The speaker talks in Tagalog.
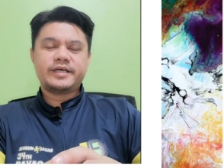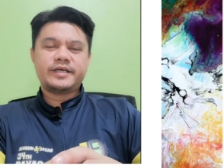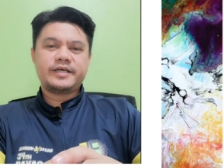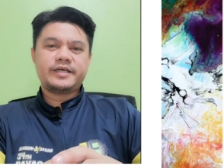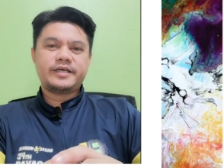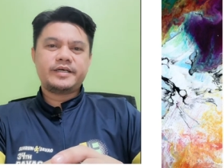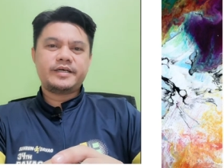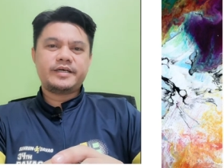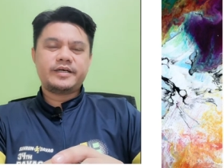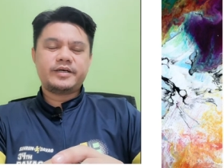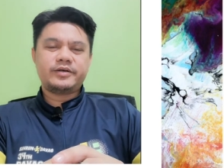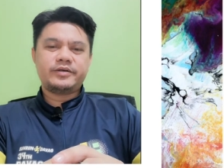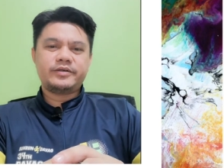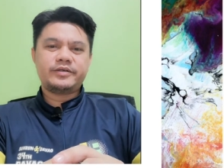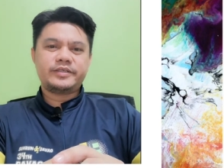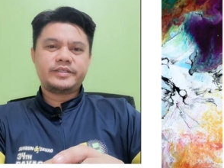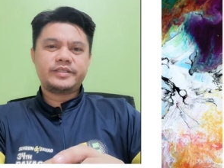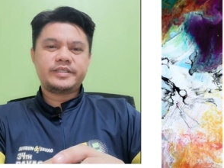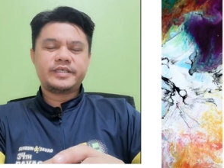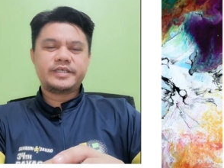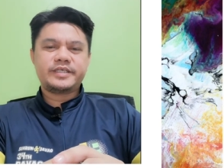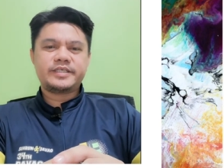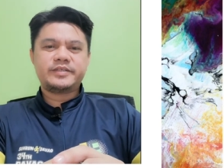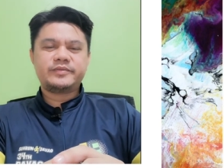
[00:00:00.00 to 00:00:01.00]
Uh,
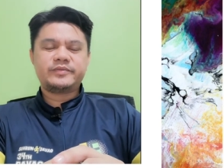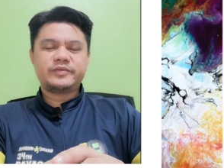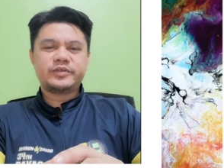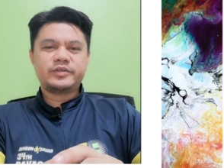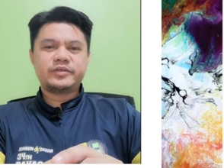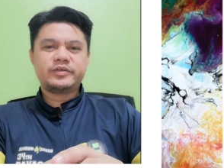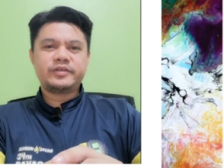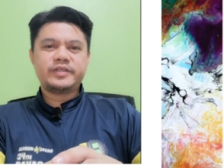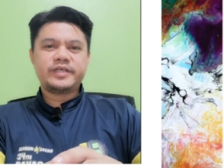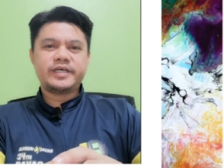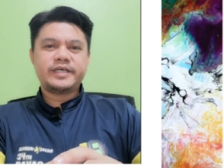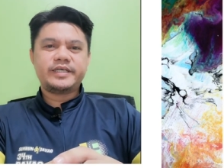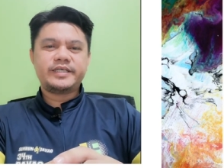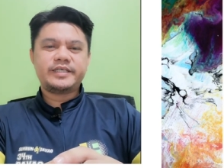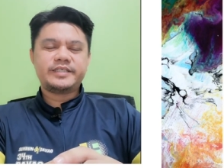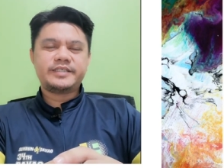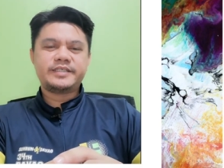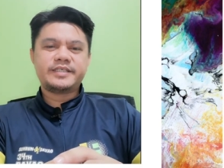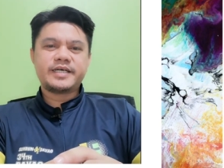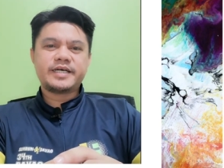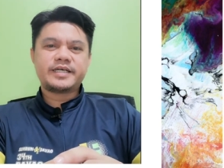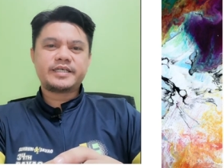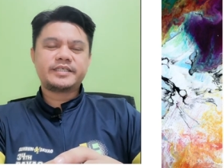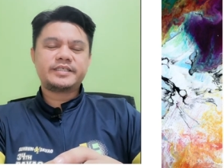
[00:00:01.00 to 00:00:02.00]
our text for today
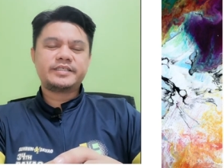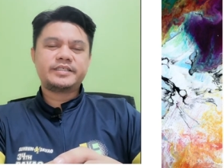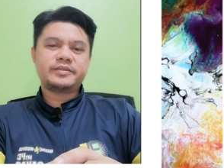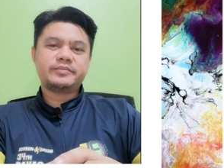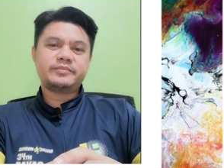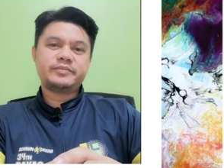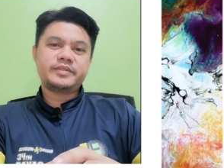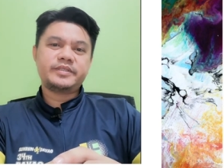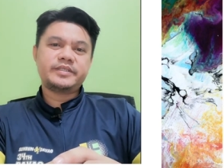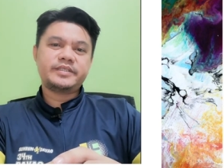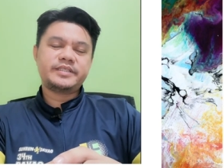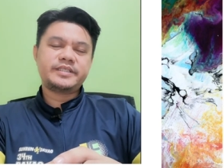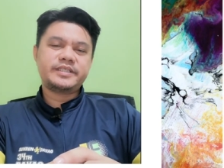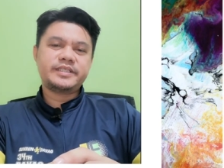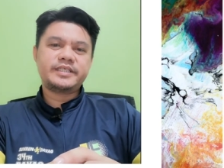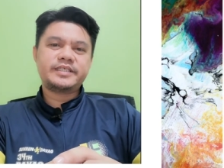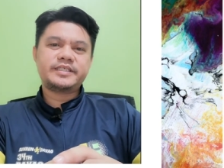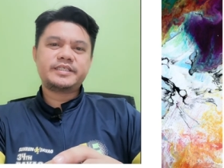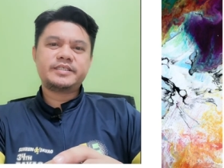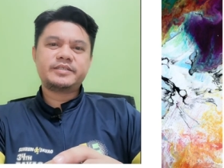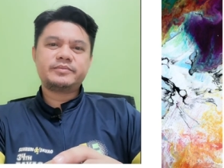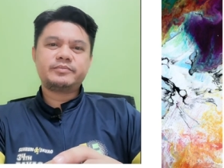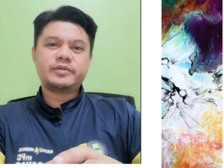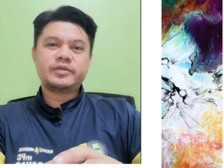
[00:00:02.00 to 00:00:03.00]
is Acts chapter
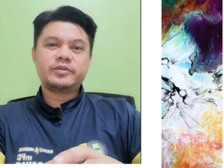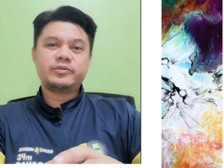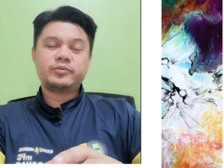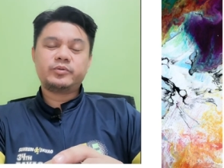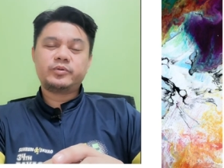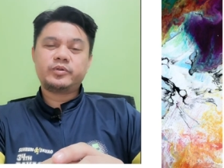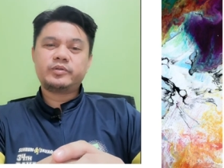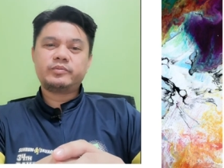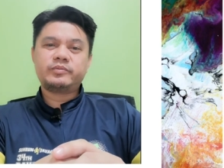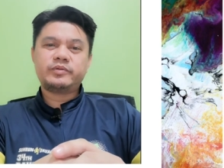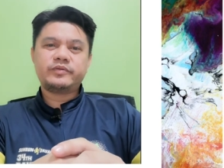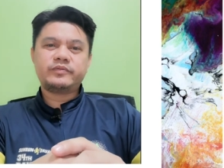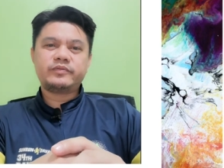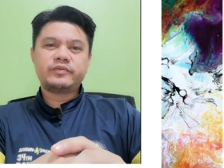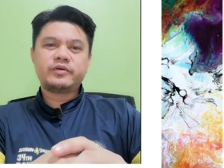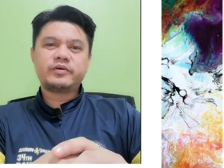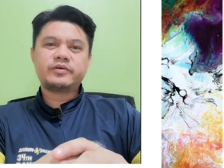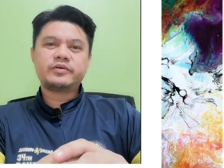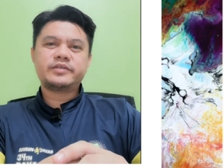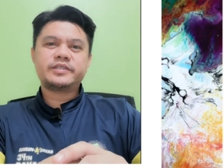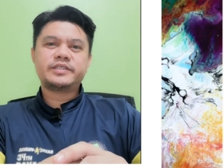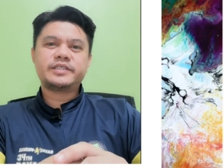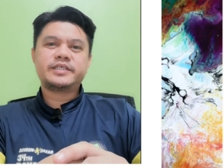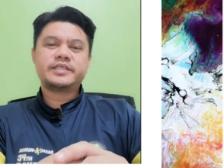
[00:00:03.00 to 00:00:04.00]
6, but we will be
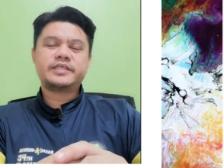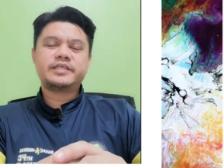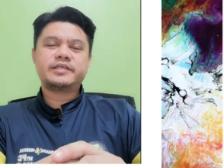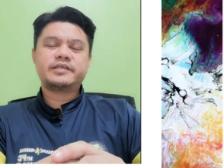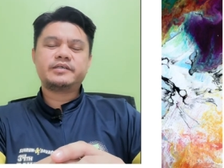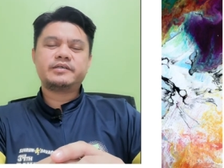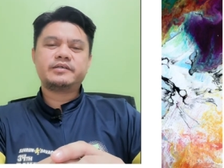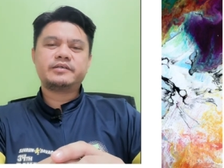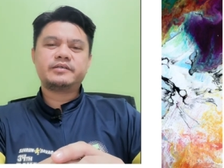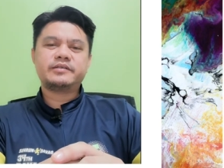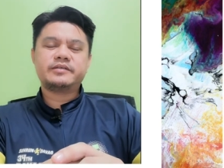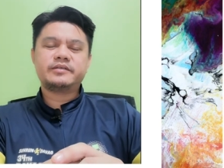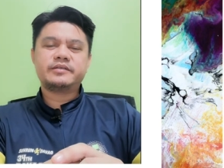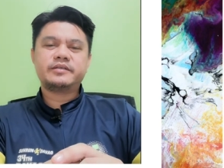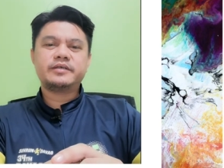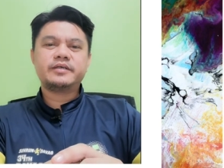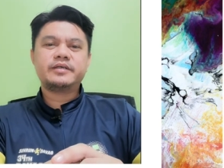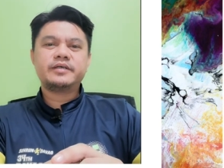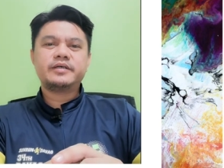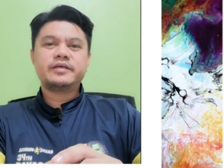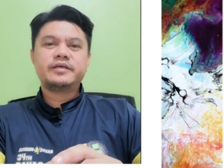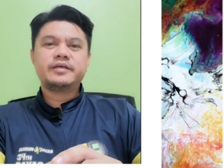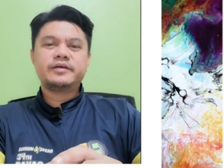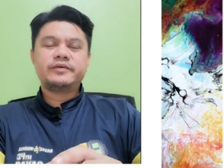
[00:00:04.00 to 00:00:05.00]
focusing on
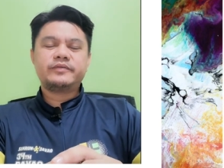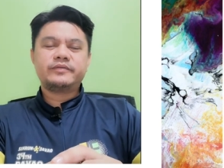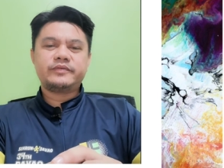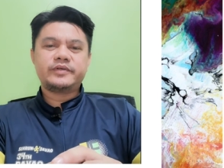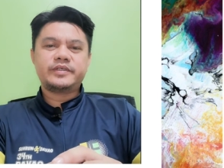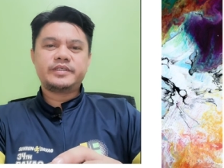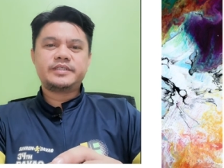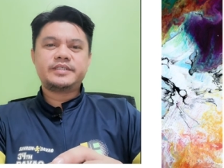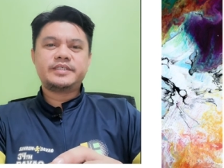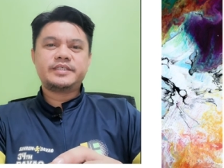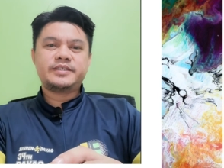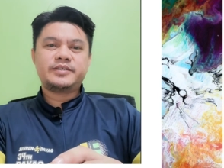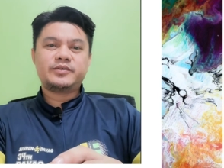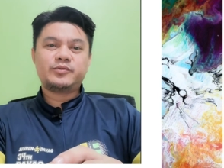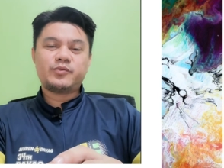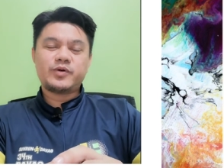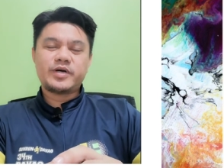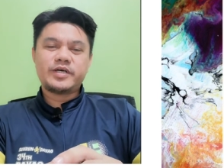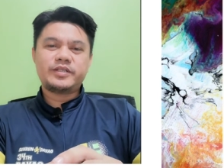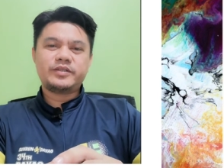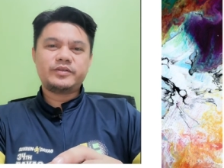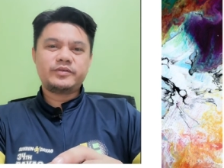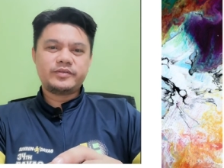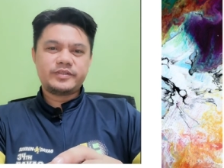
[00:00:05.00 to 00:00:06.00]
verses
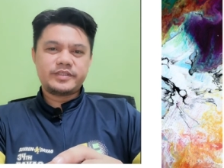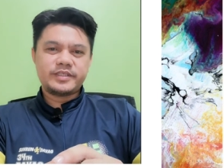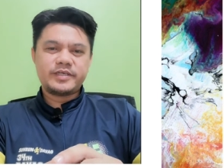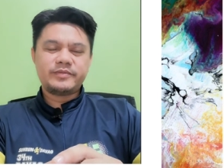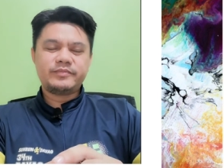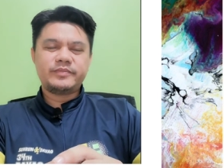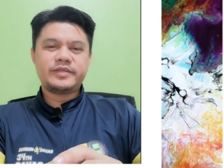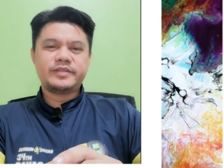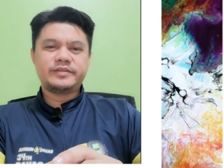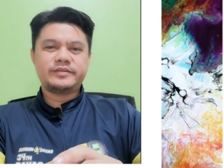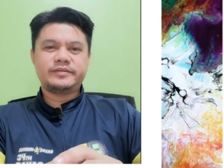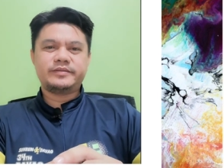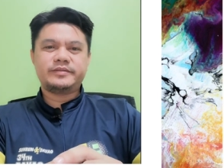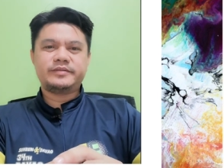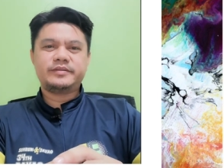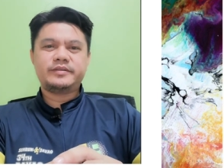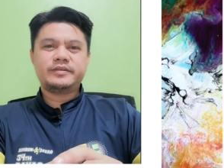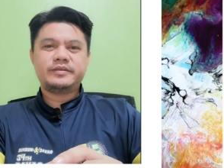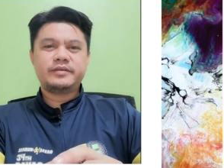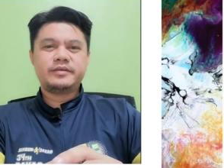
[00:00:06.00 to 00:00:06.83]
1 to 7.